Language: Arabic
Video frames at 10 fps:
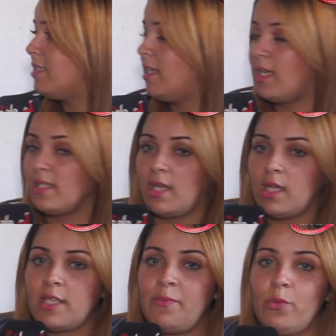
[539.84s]
ديالك كانت
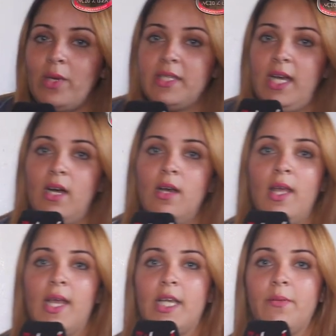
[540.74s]
اكثر من واضحه
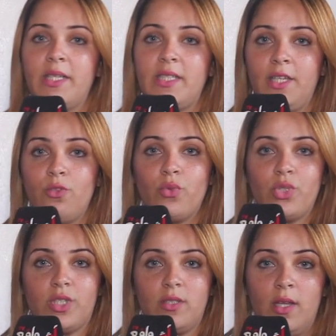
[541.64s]
كان بغيت انا
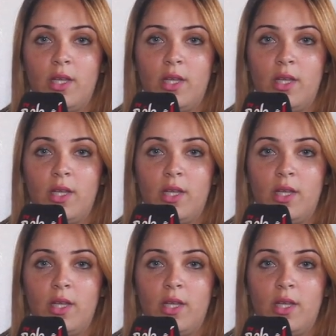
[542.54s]
نوجد